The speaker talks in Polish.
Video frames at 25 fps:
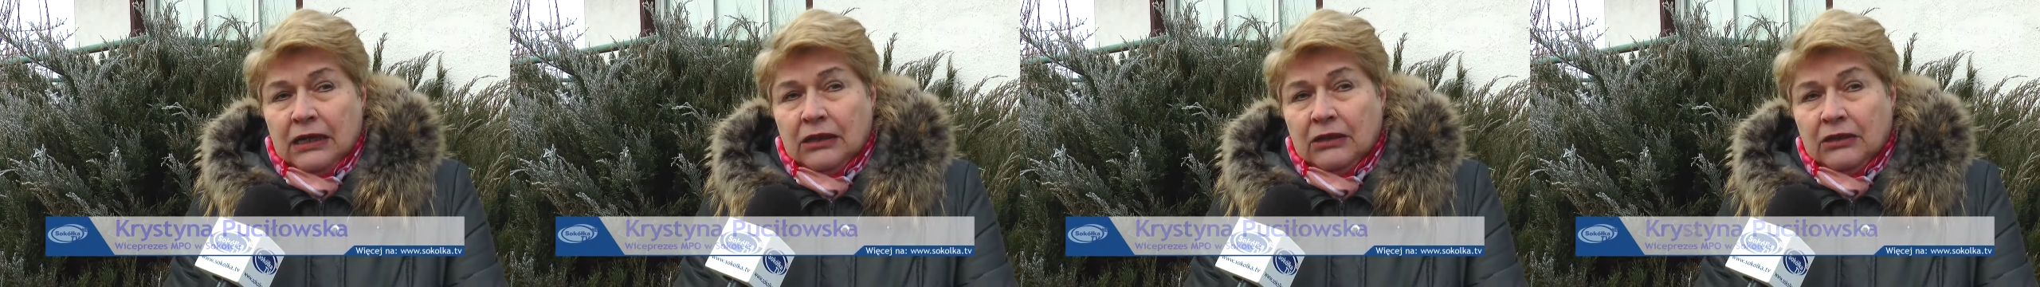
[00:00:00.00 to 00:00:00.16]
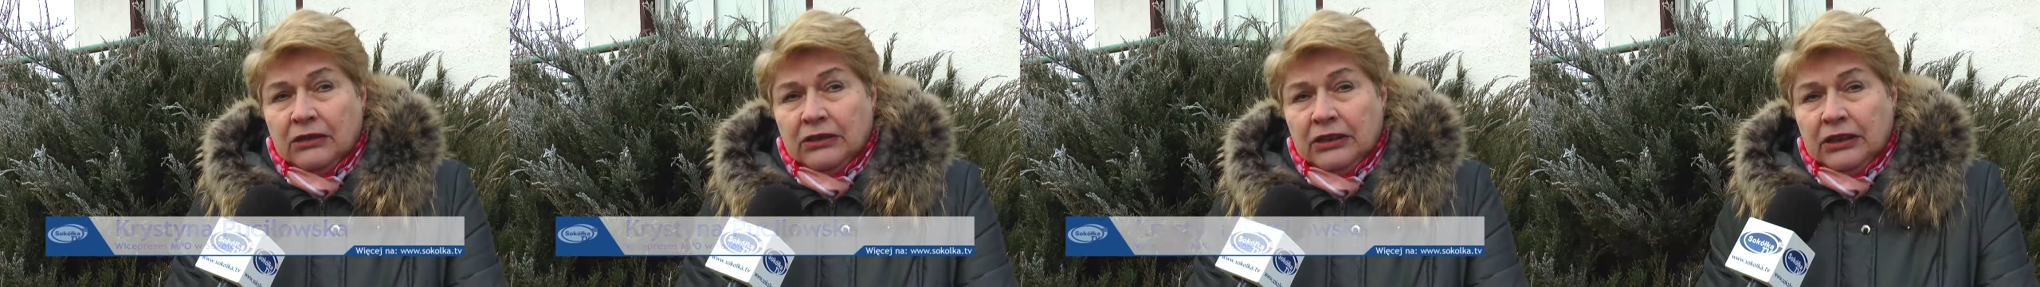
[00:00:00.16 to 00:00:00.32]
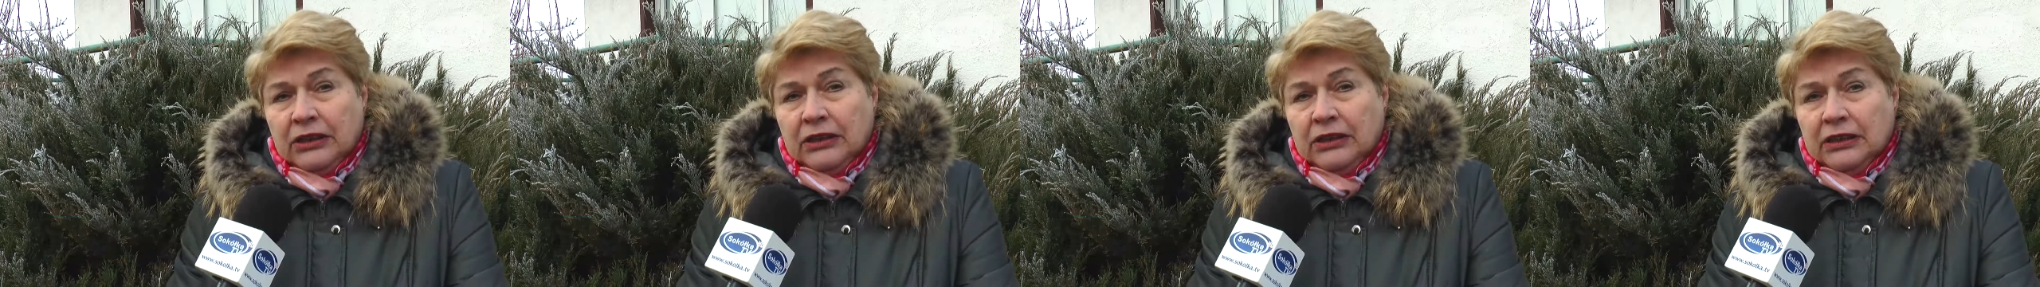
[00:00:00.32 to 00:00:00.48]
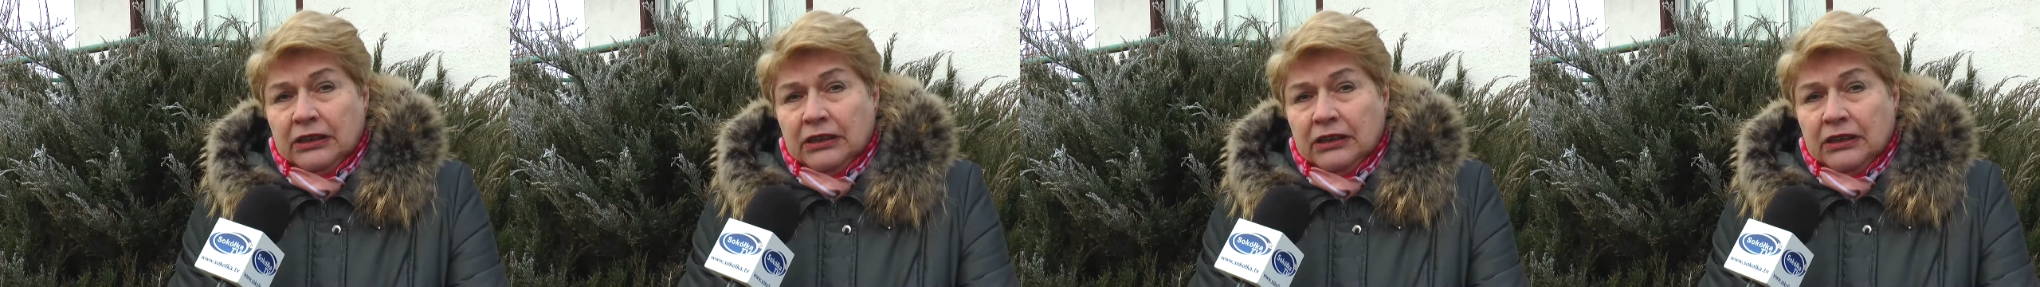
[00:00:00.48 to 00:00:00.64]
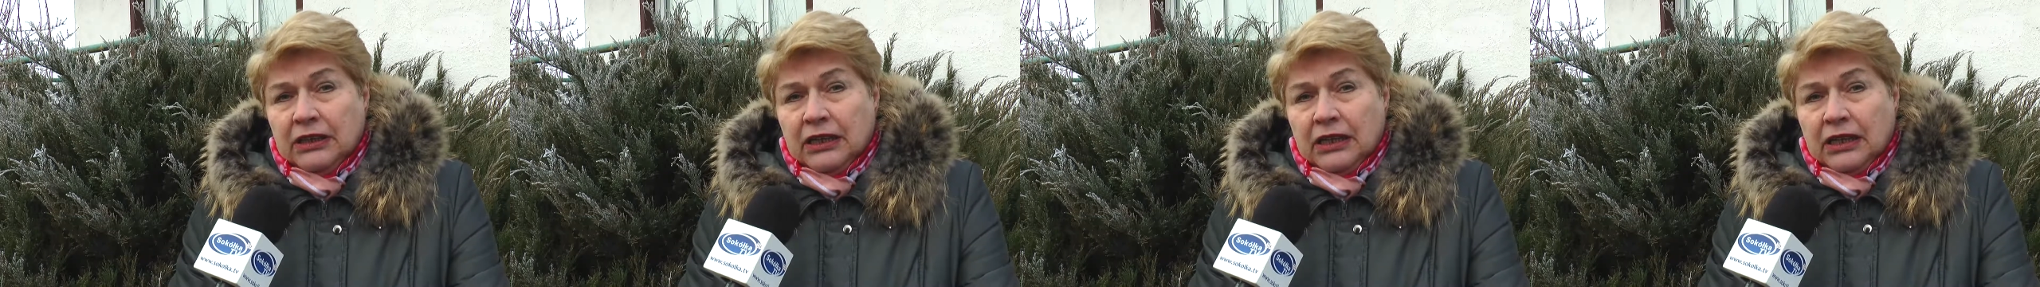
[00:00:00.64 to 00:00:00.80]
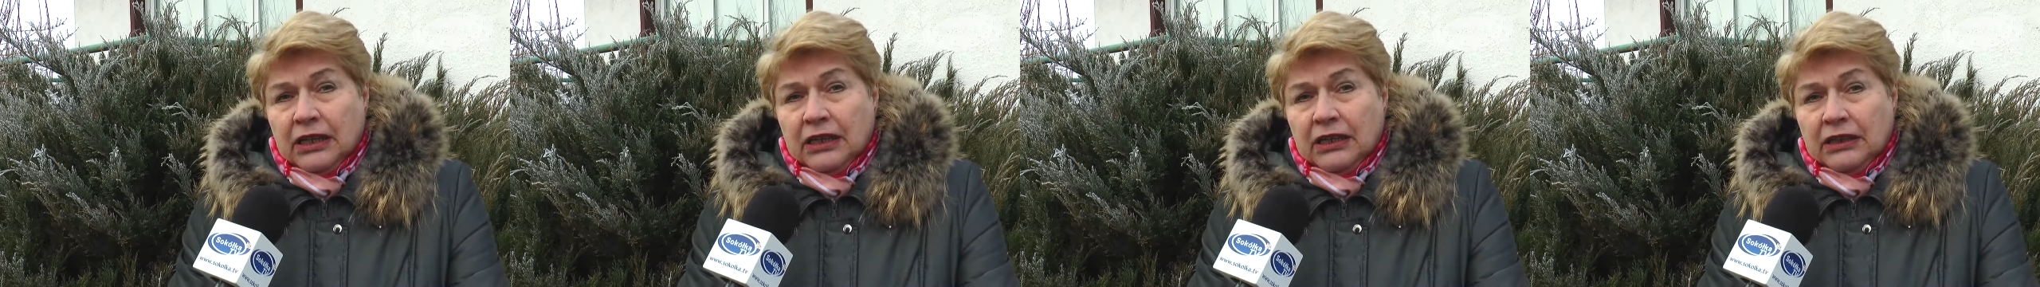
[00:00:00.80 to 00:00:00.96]

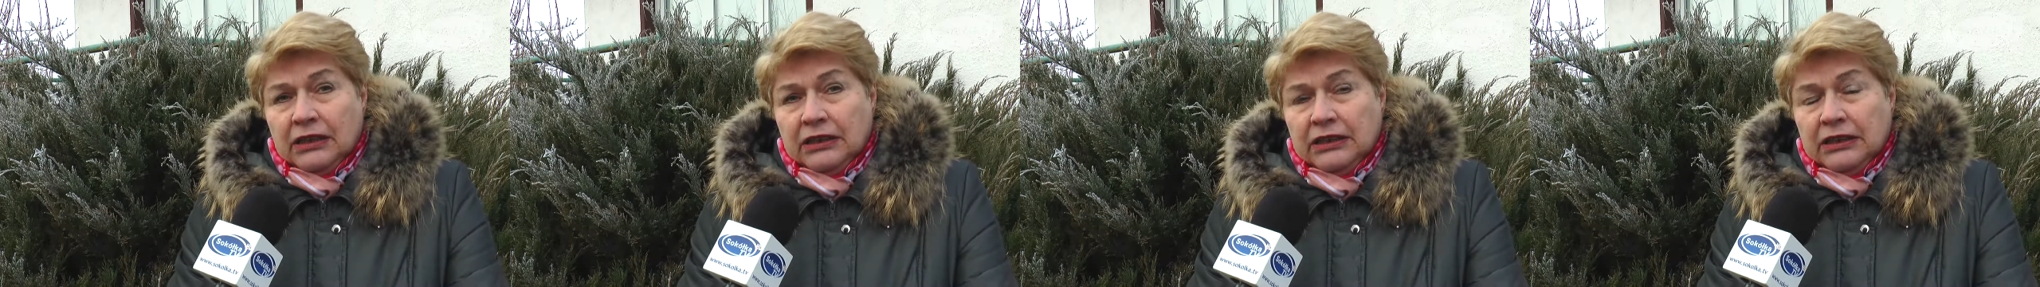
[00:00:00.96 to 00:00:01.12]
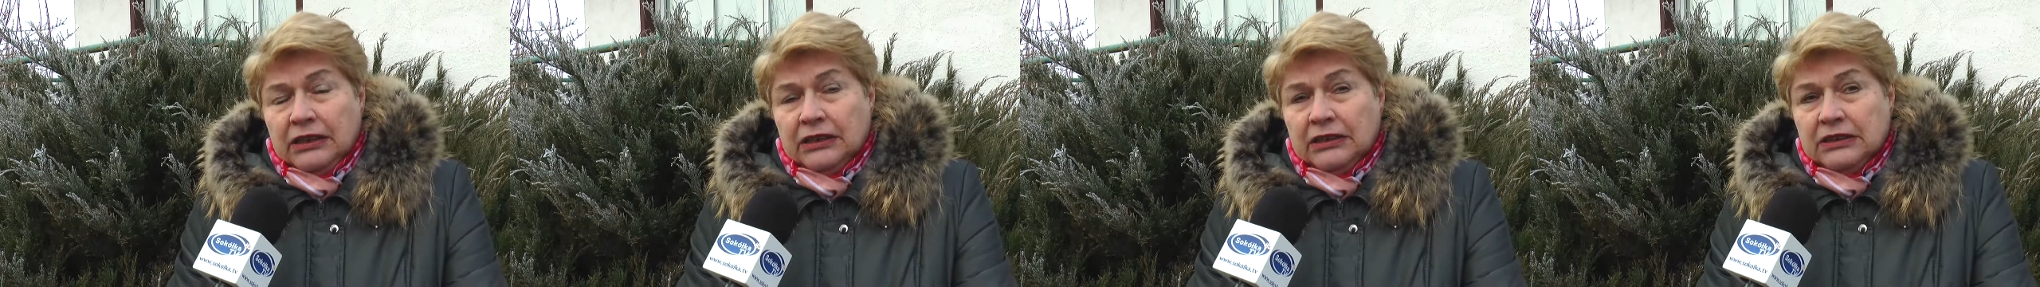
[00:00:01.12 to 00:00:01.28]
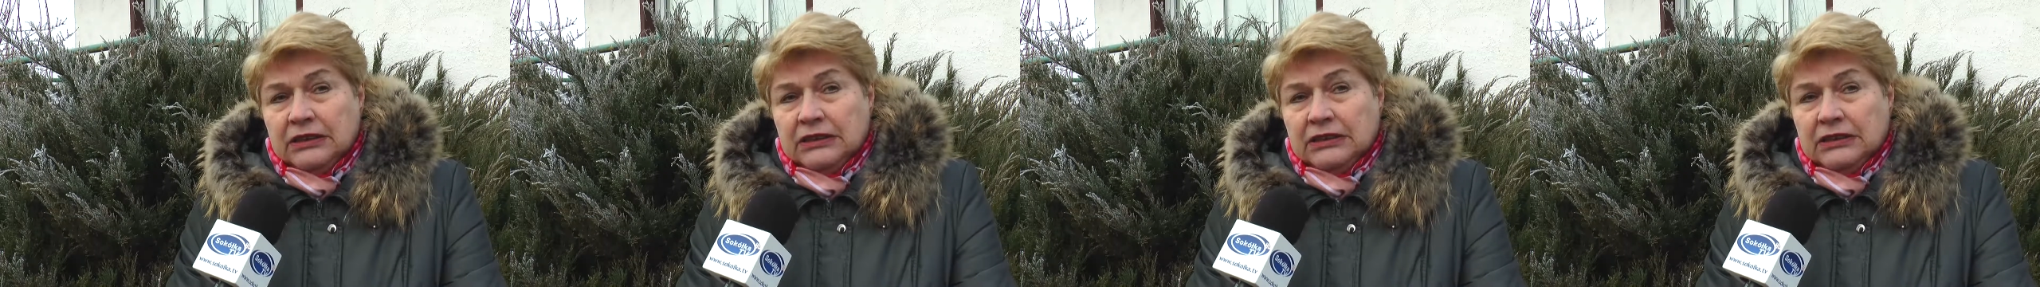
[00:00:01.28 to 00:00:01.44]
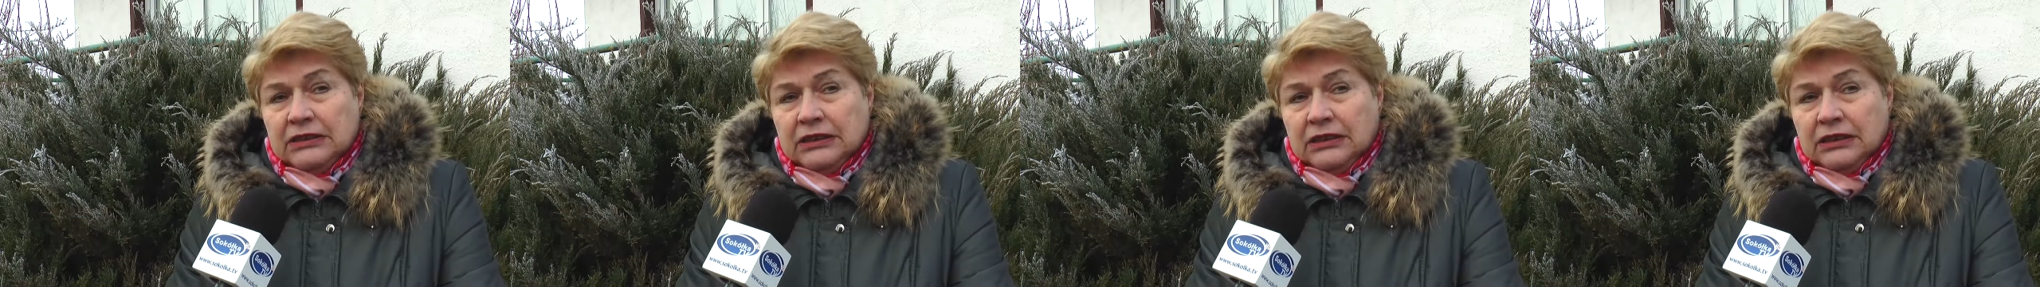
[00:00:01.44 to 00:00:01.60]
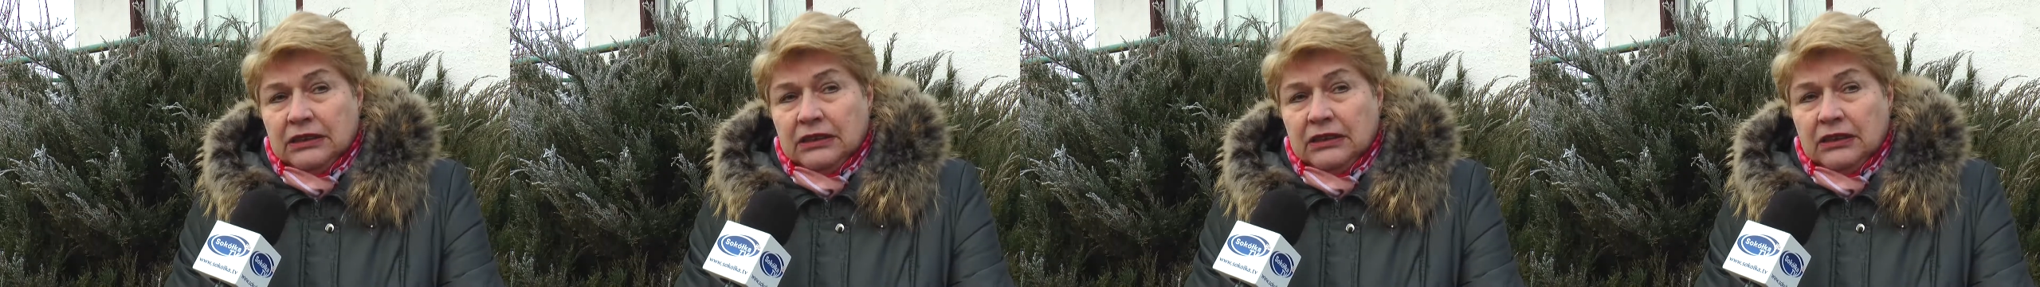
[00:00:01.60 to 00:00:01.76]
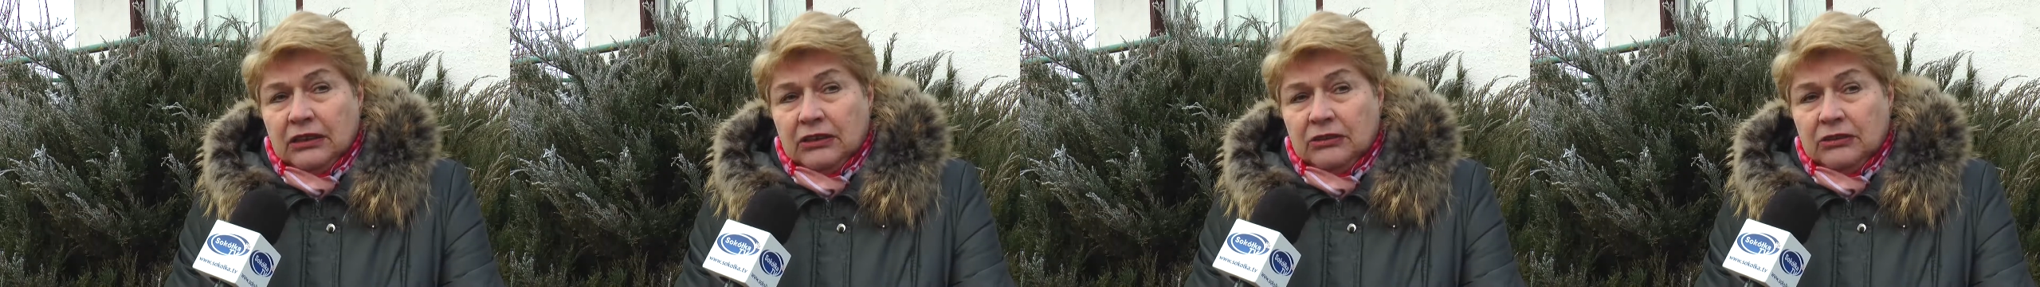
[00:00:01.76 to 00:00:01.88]
Chojinka jest e,